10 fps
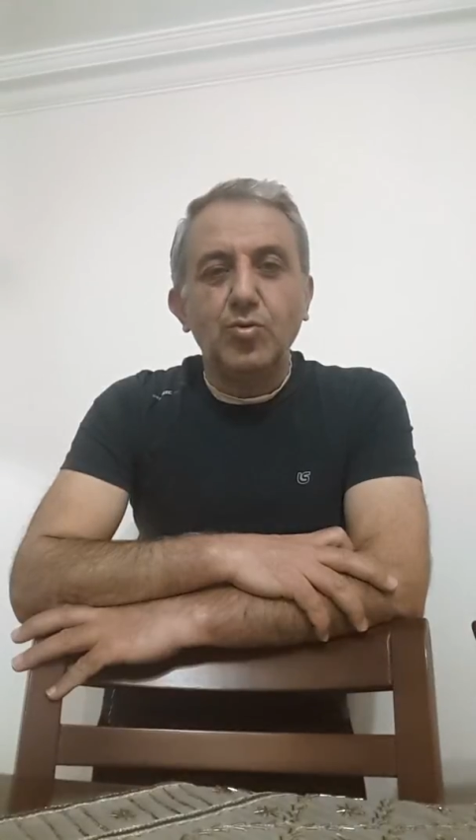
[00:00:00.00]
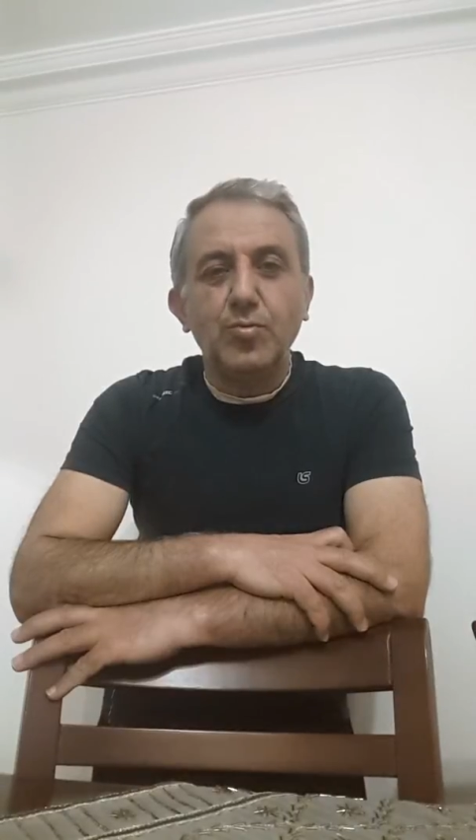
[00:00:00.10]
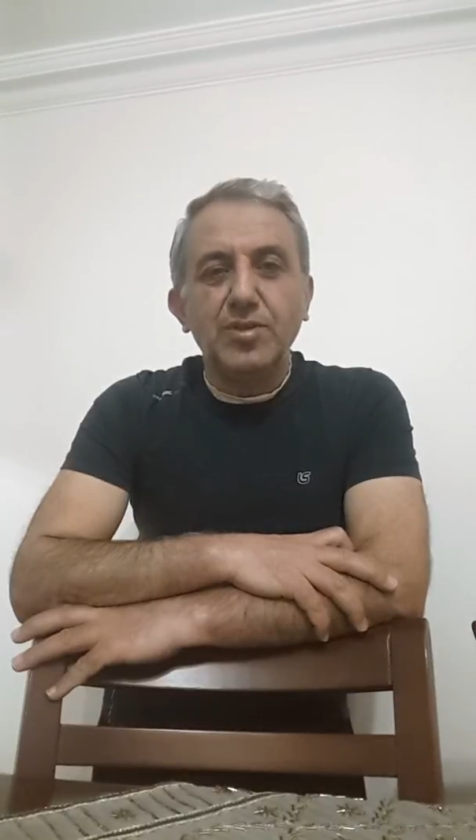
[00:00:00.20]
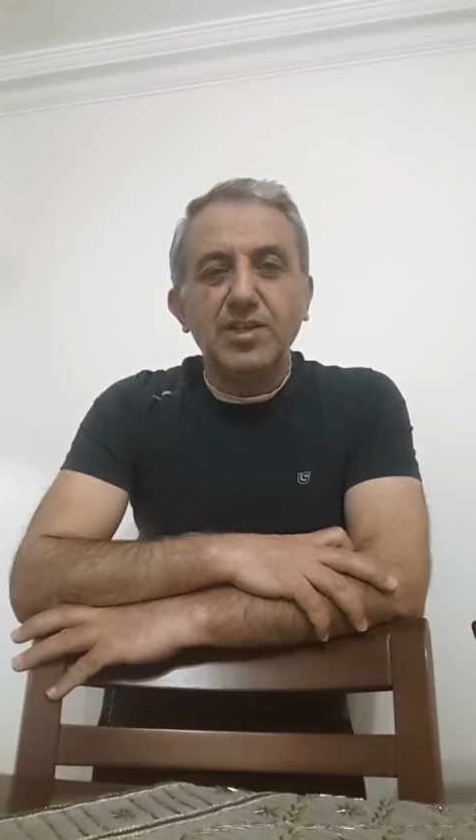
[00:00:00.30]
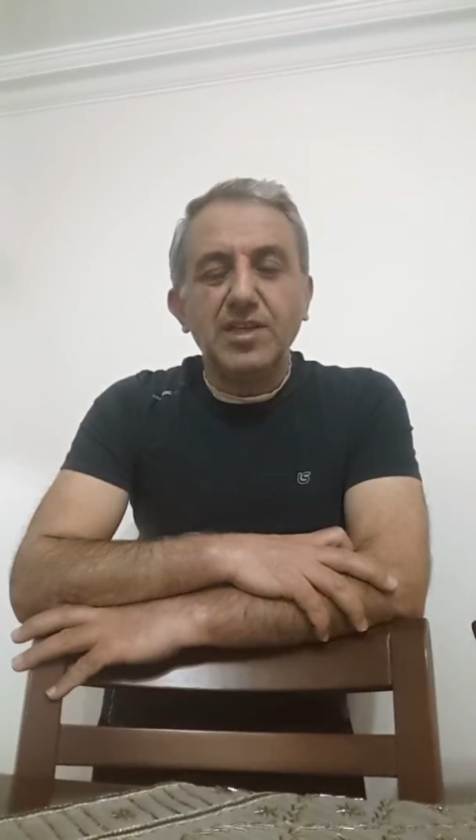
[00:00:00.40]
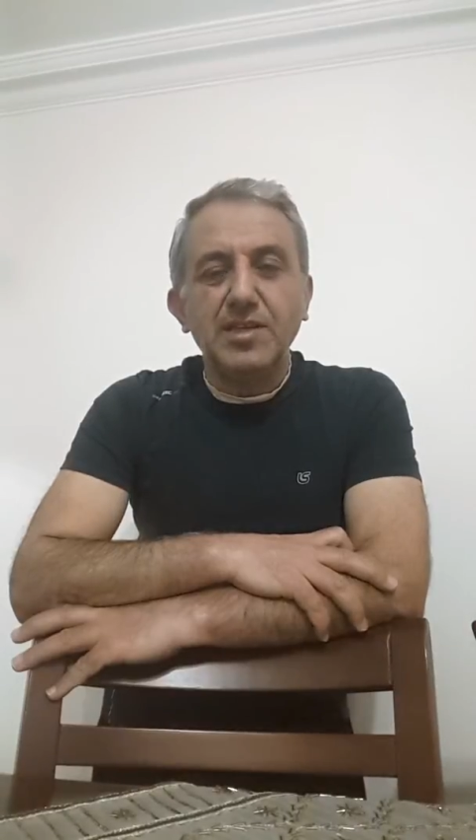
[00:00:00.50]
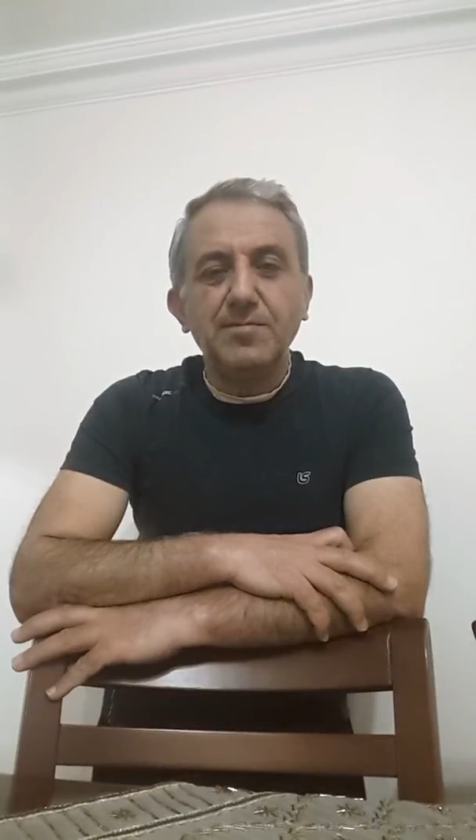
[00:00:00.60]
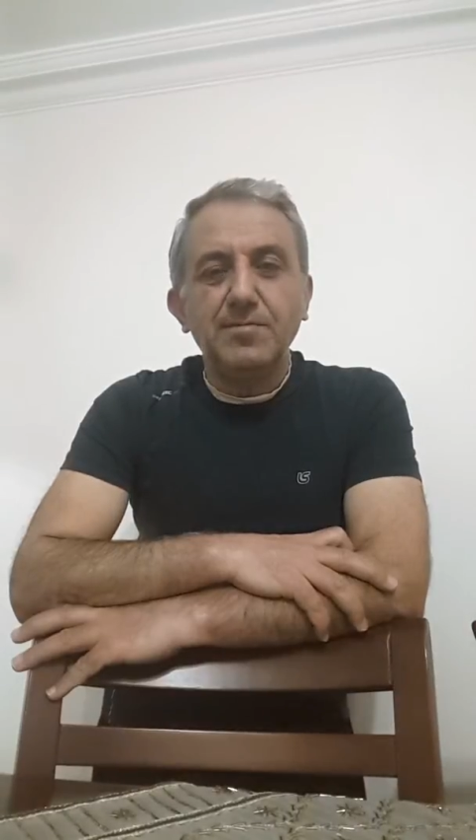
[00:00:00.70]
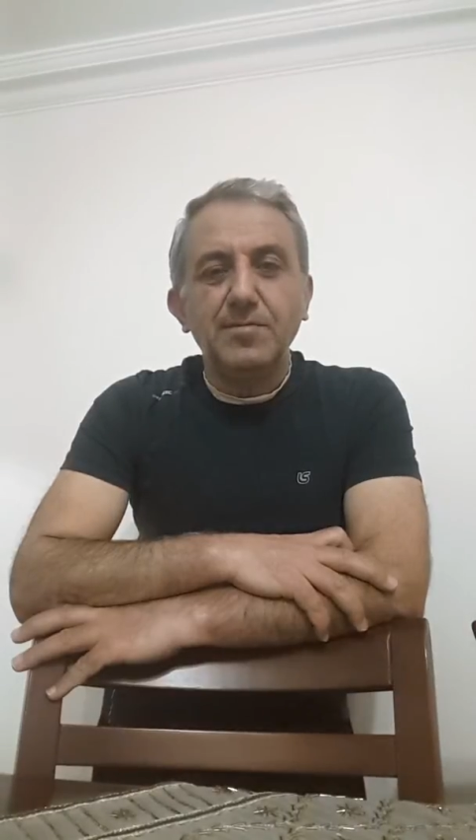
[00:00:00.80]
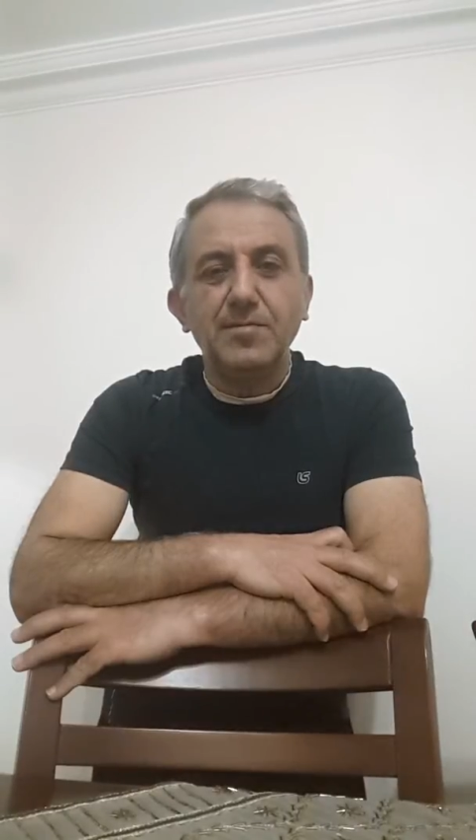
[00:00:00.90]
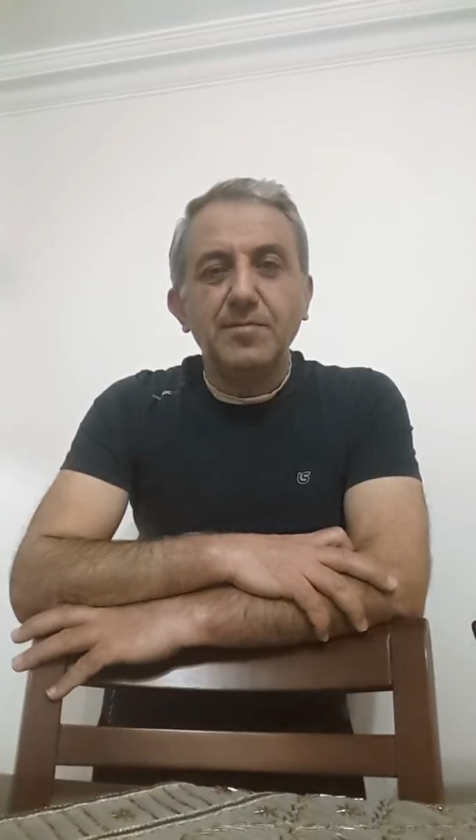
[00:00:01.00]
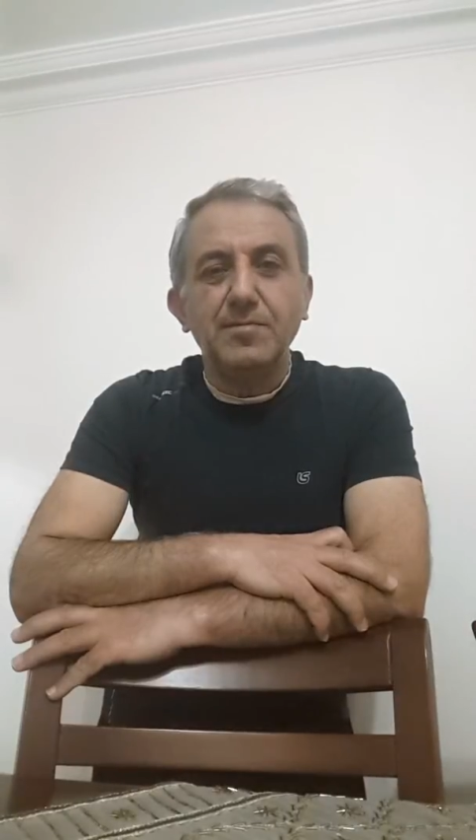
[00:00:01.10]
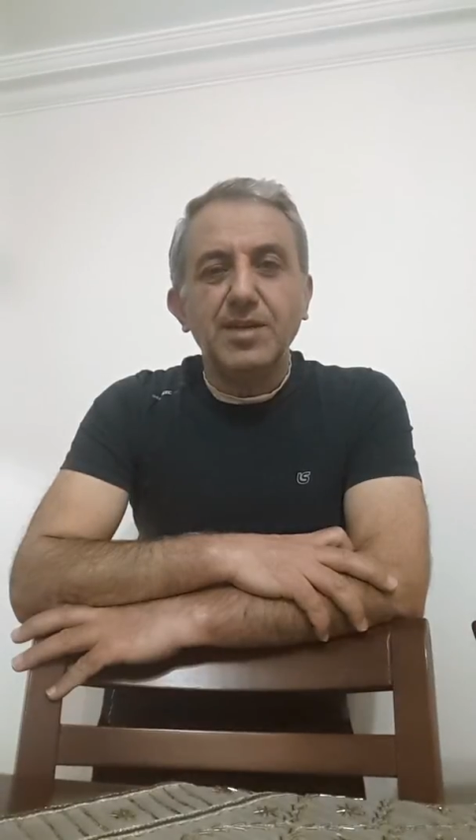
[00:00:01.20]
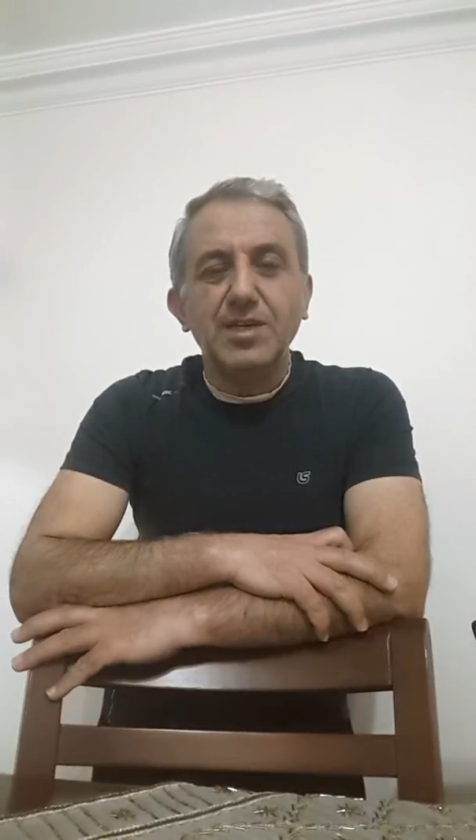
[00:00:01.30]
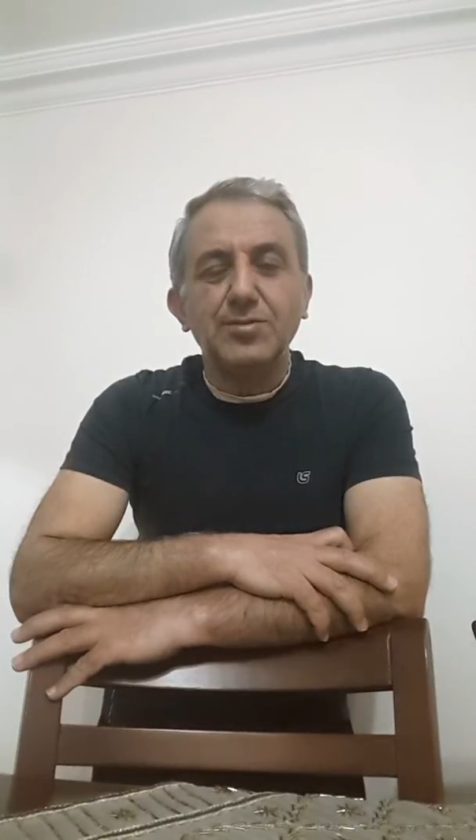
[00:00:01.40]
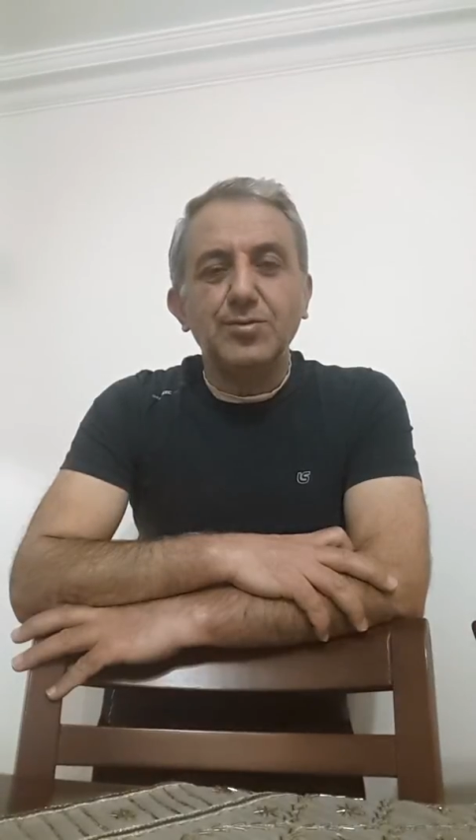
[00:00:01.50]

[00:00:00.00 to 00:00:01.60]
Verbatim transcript: Ümit ederim biraz